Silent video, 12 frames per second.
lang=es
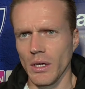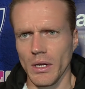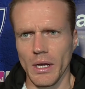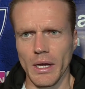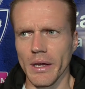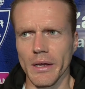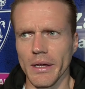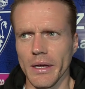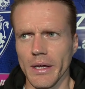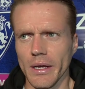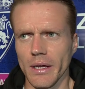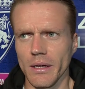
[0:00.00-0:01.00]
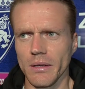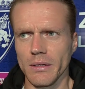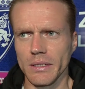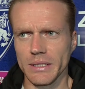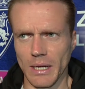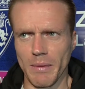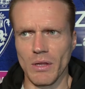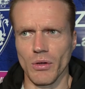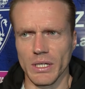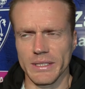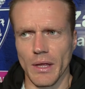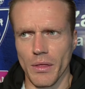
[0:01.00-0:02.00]
eh, sabiendo
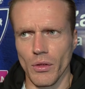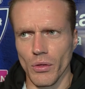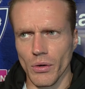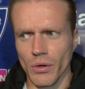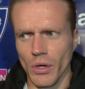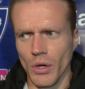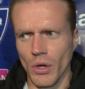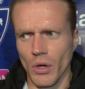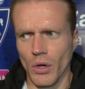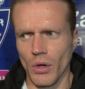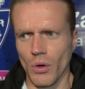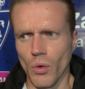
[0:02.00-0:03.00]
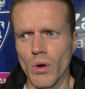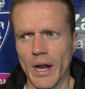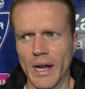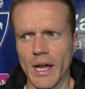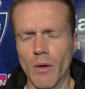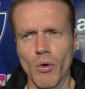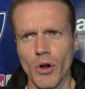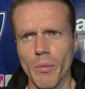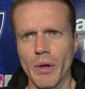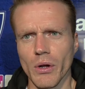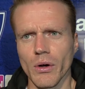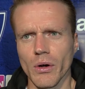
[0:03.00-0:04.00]
que está haciendo un arranque bueno,
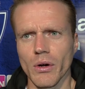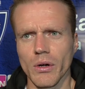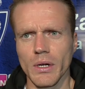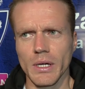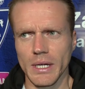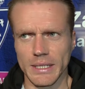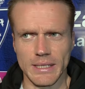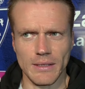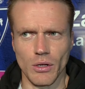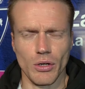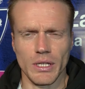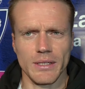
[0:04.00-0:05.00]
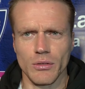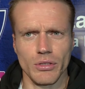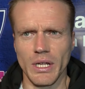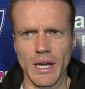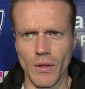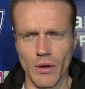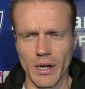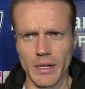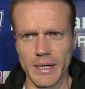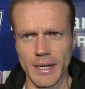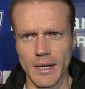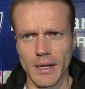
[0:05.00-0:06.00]
pero estas dos derrotas nos tienen que adorar
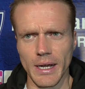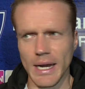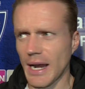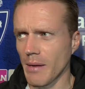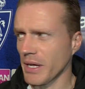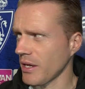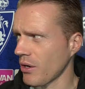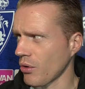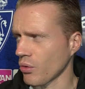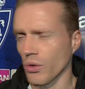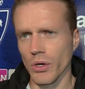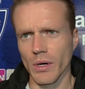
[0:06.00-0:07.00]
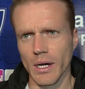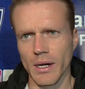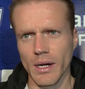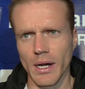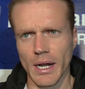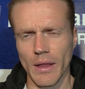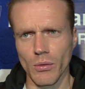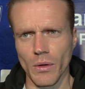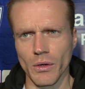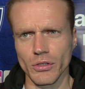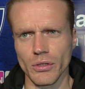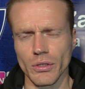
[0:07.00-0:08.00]
en el, en el, alma y en el orgullo a, cada uno
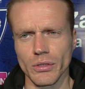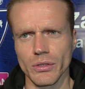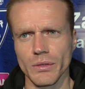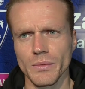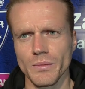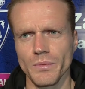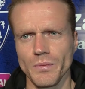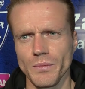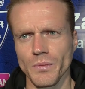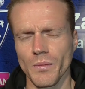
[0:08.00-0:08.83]
de nosotros. Seguramente cuando